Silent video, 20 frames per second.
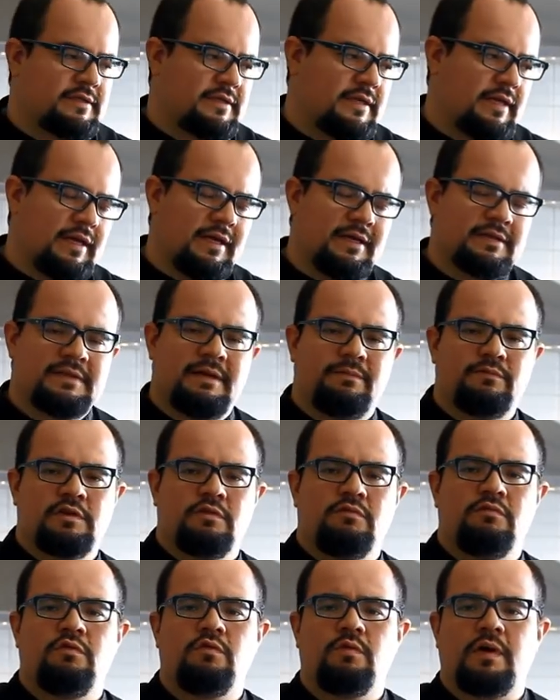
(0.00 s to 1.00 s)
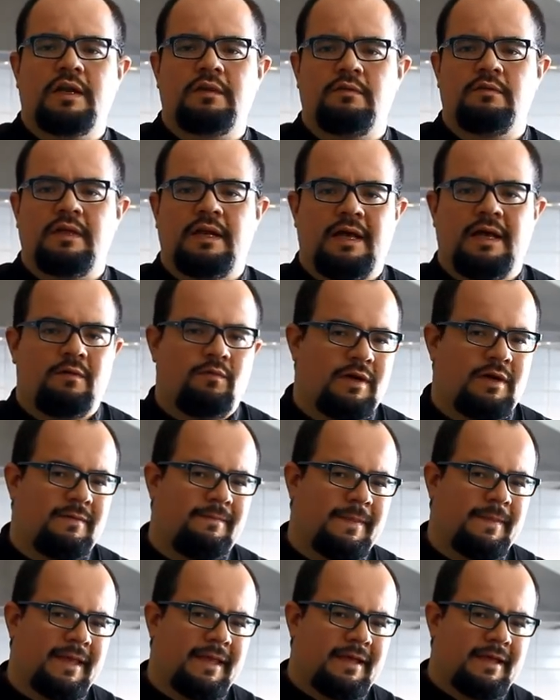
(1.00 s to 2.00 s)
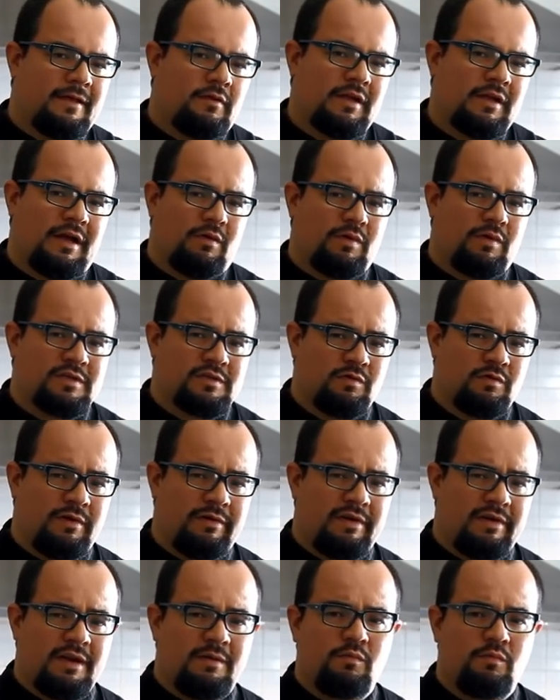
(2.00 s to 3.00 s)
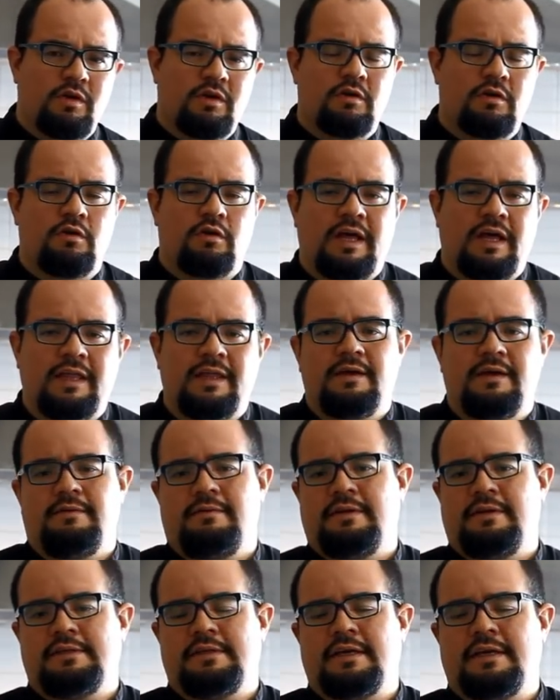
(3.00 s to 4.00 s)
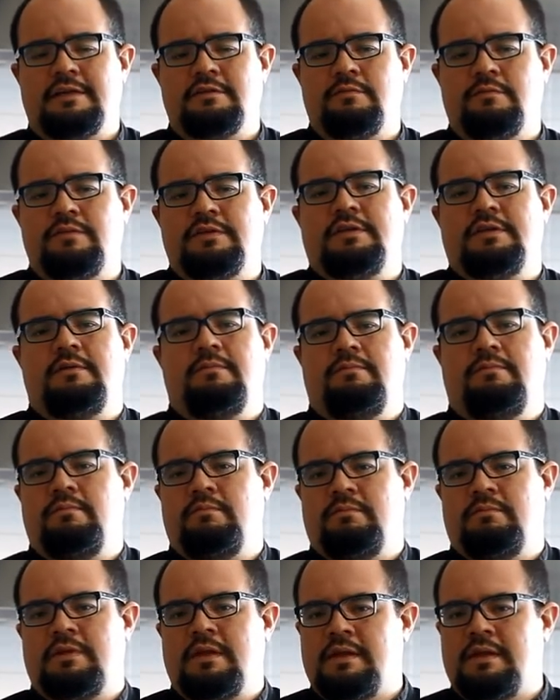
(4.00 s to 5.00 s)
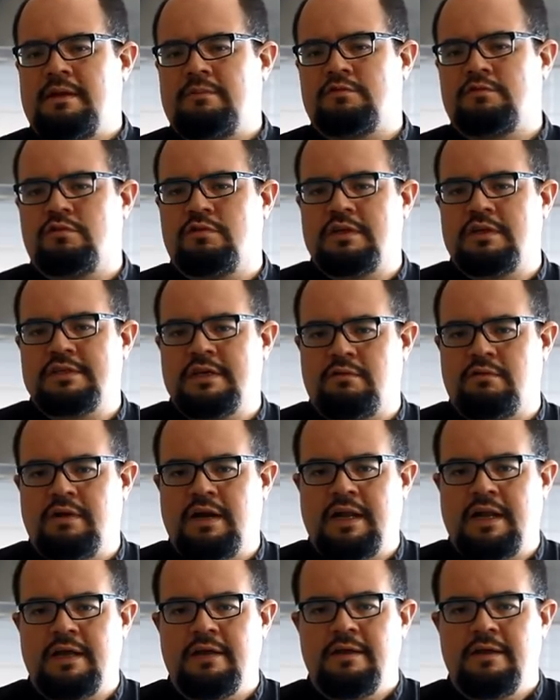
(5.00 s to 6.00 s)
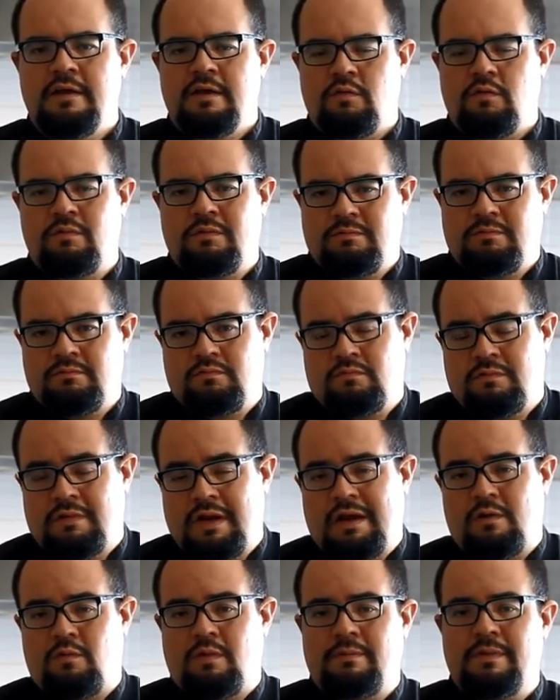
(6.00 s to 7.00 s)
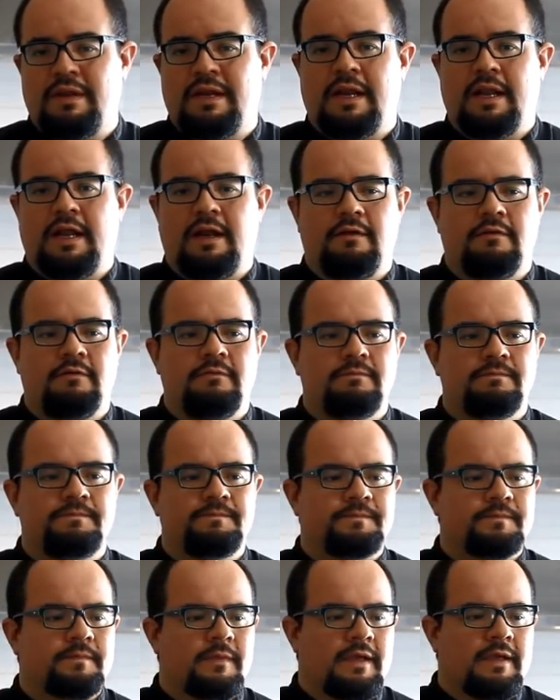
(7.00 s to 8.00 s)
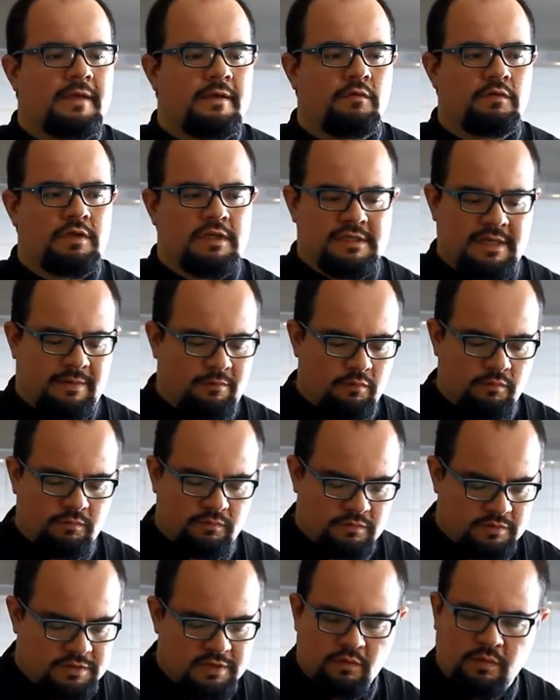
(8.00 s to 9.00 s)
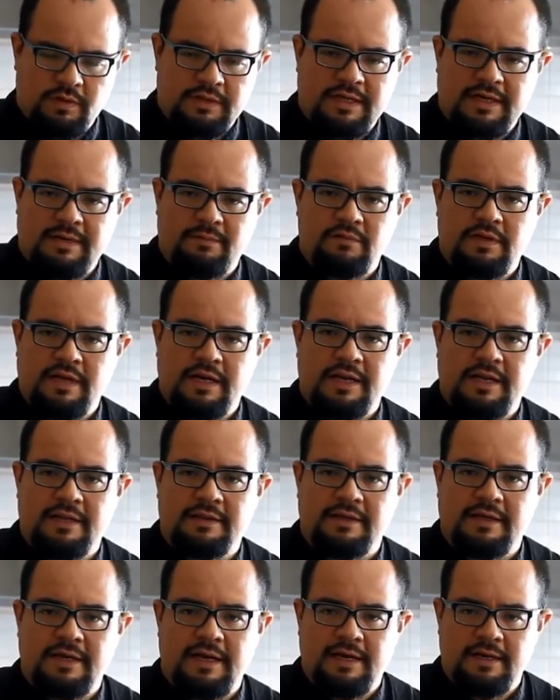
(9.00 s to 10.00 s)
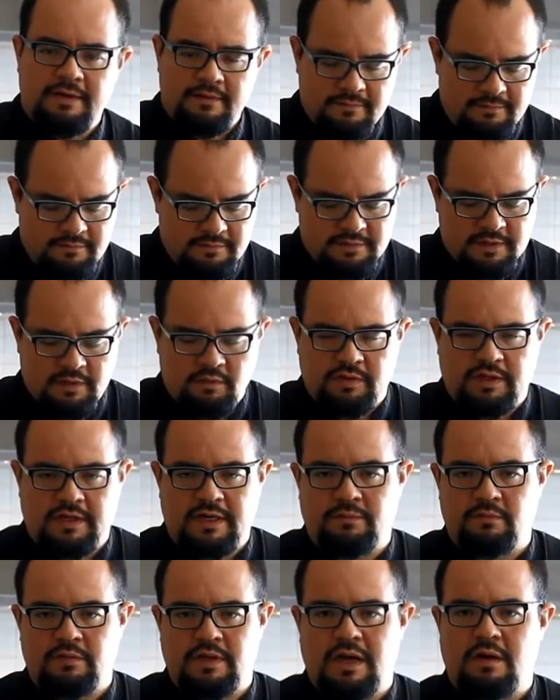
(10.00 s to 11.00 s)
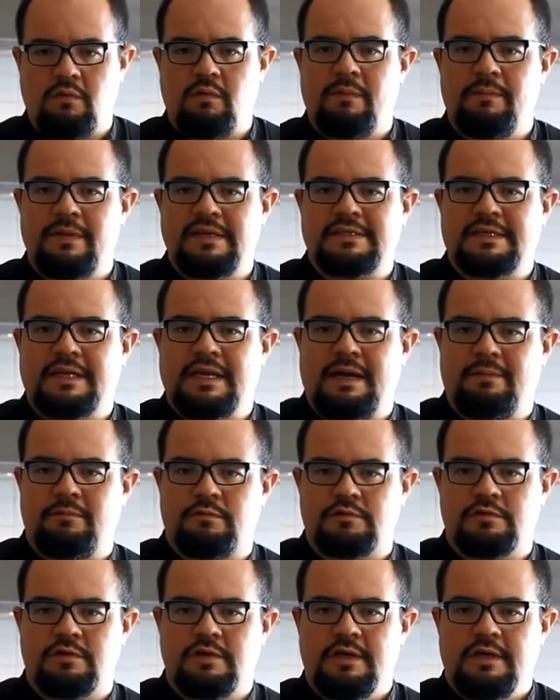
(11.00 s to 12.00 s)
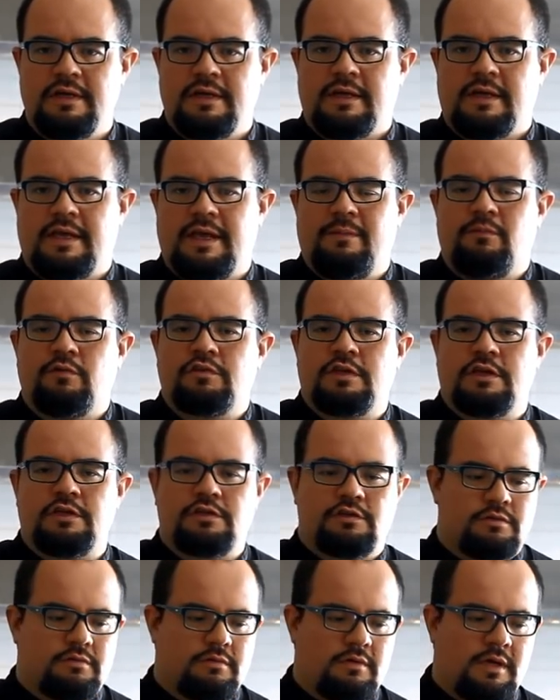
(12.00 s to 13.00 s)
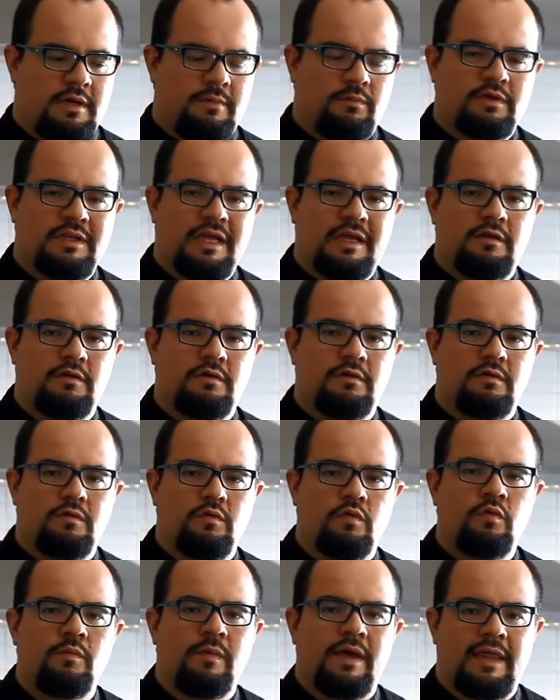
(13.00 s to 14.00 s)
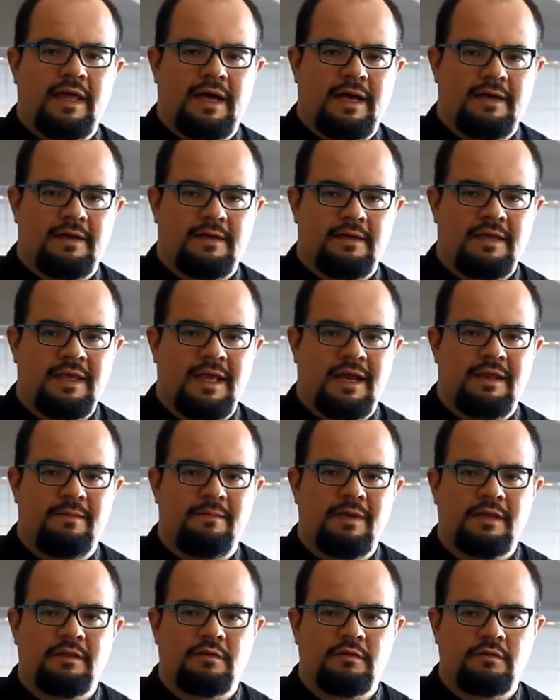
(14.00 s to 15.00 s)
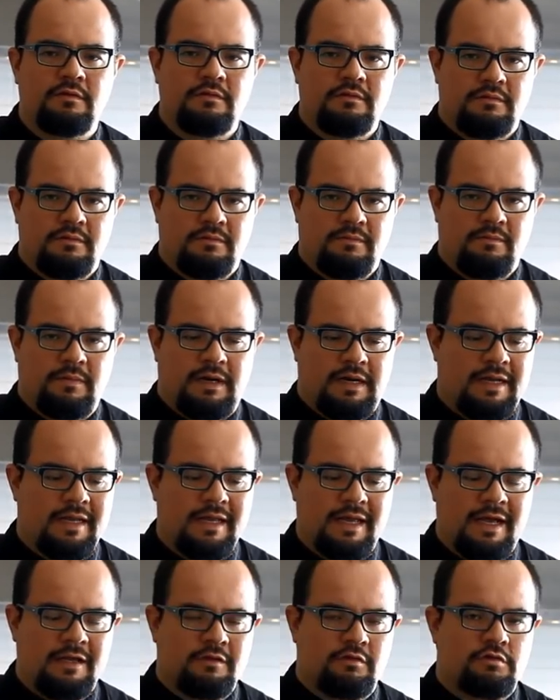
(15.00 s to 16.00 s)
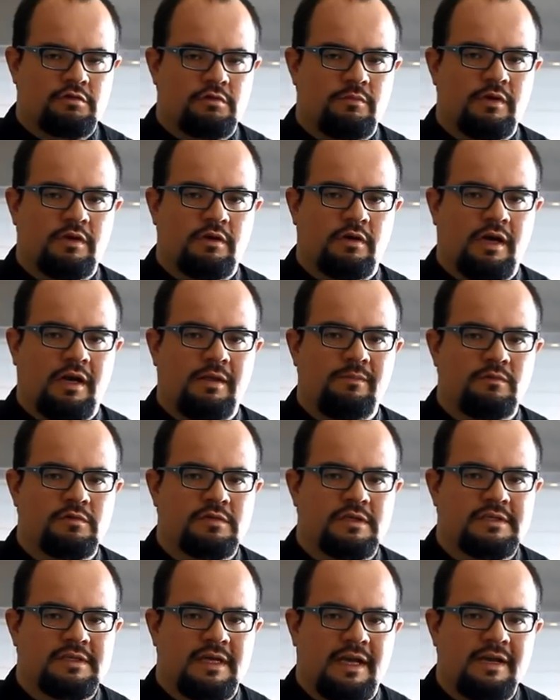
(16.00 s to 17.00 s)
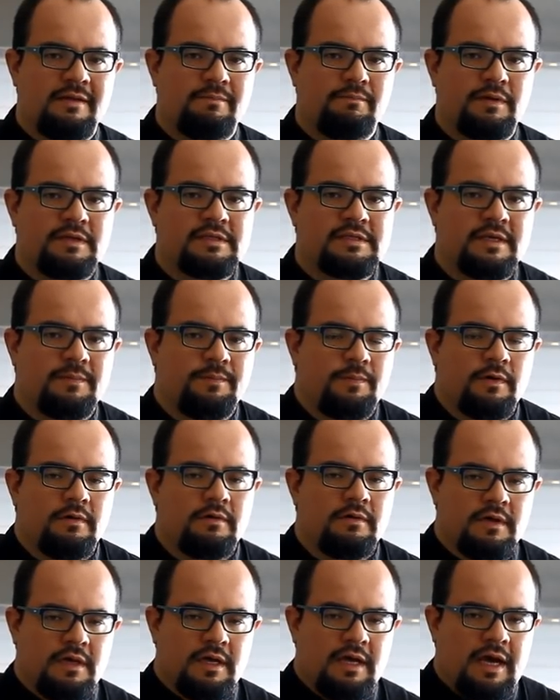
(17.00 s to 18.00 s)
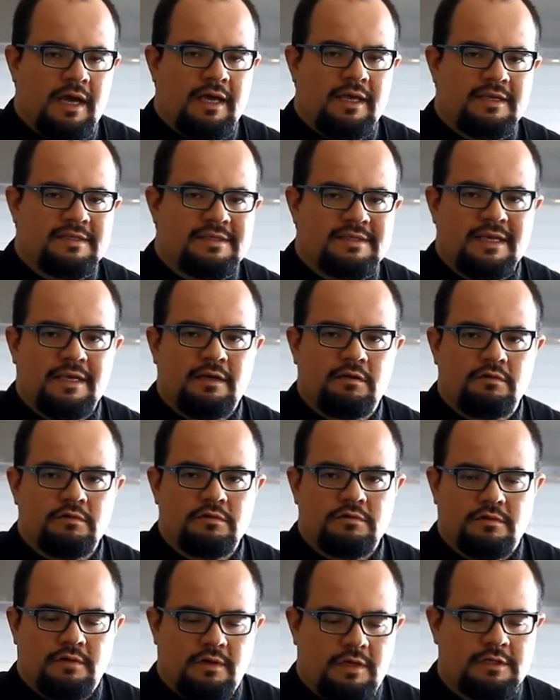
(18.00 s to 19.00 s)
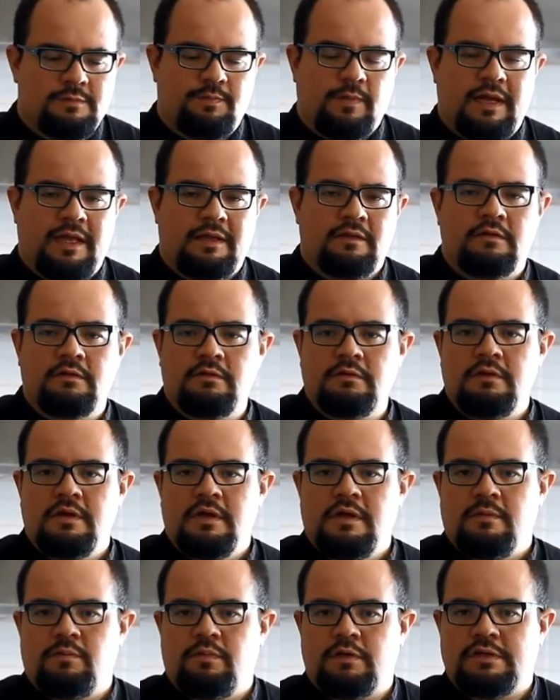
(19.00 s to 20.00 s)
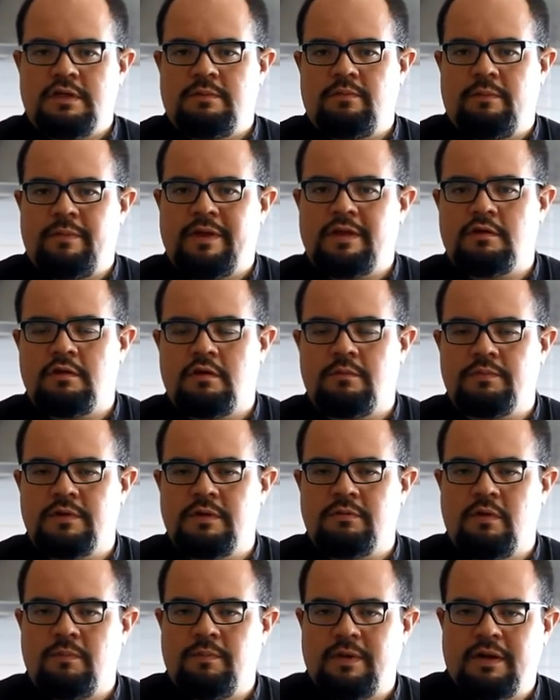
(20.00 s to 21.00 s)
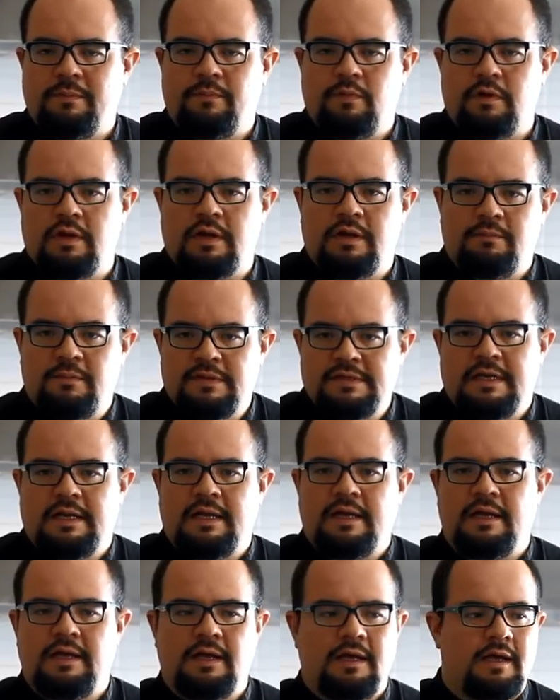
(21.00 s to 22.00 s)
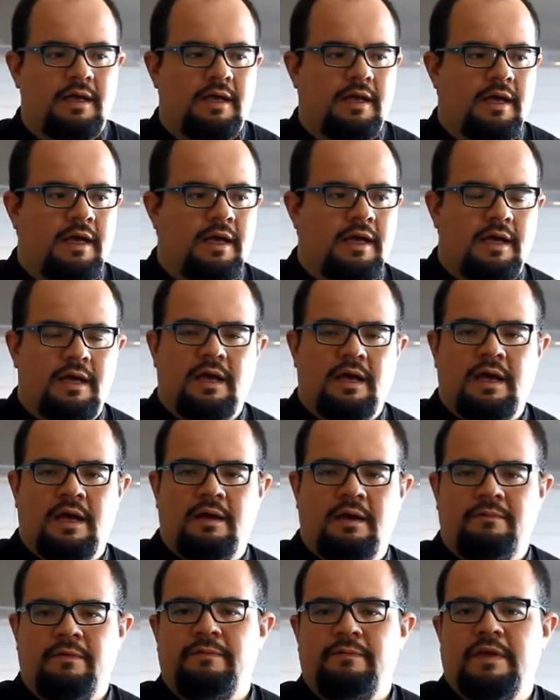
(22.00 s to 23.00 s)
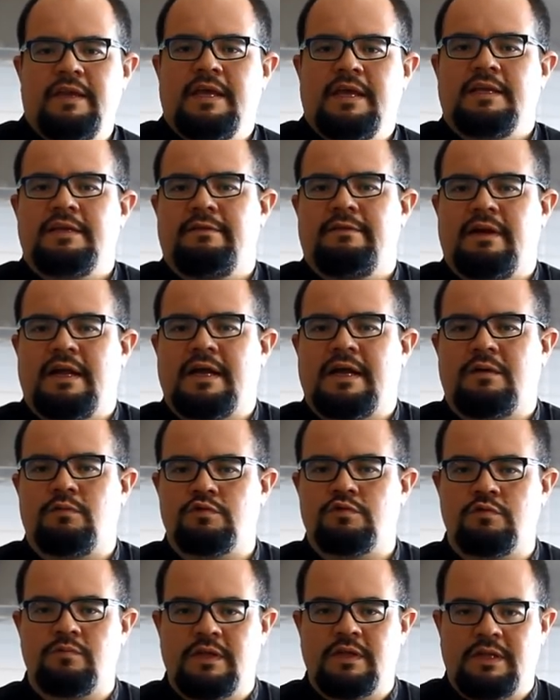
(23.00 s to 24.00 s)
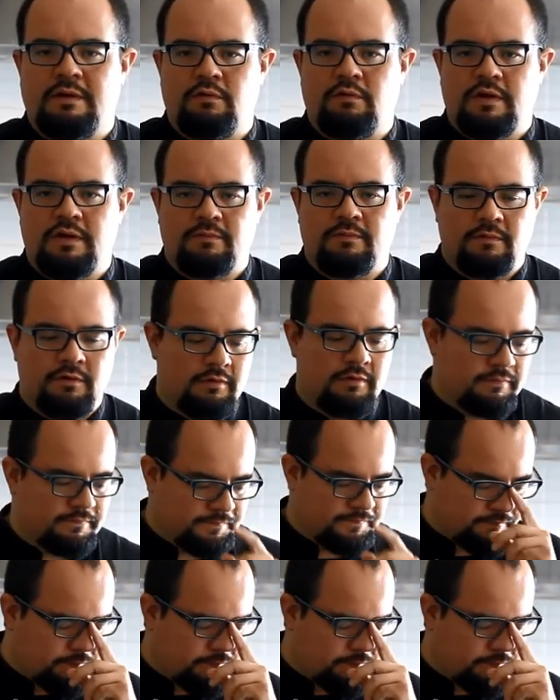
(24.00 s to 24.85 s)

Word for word: Si estamos en un lugar donde el agua, donde el agua suele venir muy clorada, en ese caso, pues sí tendríamos que utilizar un, ara, agua mineral, ¿no? Utilizamos 50 gramos de harina integral, 50 gramos de agua, mezclamos. ¿Qué hemos hecho? Le hemos dado humedad y alimento ¿vale? A todos esos microorganismos que están en principio ahí secos, esperando pues el momento óptimo para poder empezar a, vivir y a llevar a cabo su metabolismo,